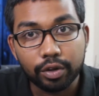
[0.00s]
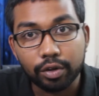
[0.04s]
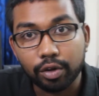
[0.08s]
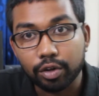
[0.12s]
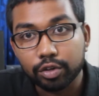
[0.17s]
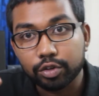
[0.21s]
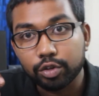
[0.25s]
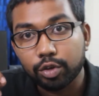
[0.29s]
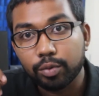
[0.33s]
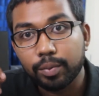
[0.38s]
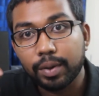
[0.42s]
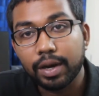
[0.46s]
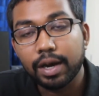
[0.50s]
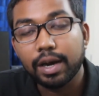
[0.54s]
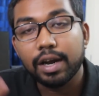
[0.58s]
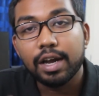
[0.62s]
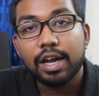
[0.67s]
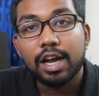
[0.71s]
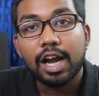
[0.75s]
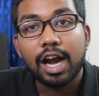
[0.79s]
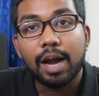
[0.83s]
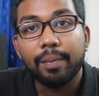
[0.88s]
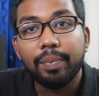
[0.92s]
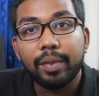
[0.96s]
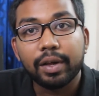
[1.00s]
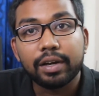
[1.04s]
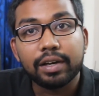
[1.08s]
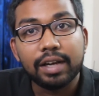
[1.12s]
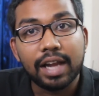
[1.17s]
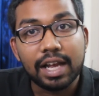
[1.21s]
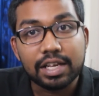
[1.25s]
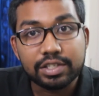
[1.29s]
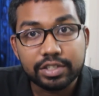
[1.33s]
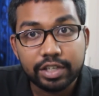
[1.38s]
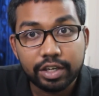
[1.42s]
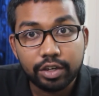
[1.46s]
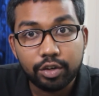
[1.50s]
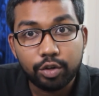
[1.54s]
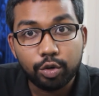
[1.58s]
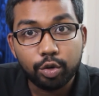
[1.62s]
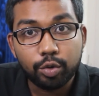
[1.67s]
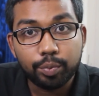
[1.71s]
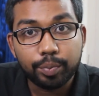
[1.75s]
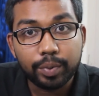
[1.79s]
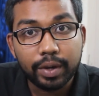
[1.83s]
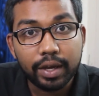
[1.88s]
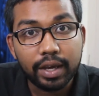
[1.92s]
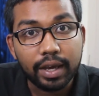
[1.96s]
অথবা আপনার ক্লাসের
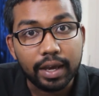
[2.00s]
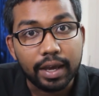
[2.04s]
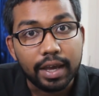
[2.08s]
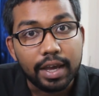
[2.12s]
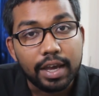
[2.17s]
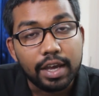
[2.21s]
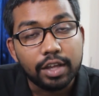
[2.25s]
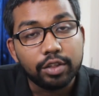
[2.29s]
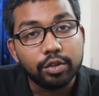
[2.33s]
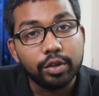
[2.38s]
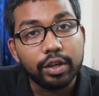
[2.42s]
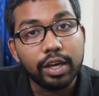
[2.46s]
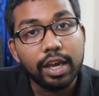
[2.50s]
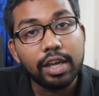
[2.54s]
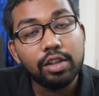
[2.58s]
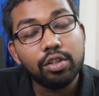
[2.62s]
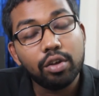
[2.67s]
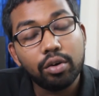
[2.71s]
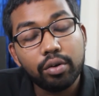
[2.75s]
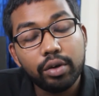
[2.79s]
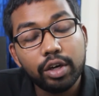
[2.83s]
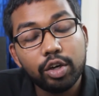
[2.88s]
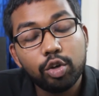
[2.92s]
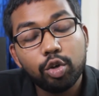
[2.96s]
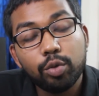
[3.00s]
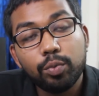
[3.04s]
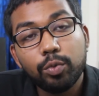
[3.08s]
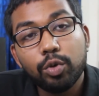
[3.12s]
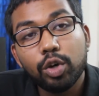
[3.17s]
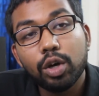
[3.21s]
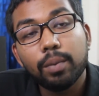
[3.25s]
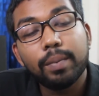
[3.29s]
গ্রুপ হ্যাঁ তো এই ধরনের গ্রুপগুলো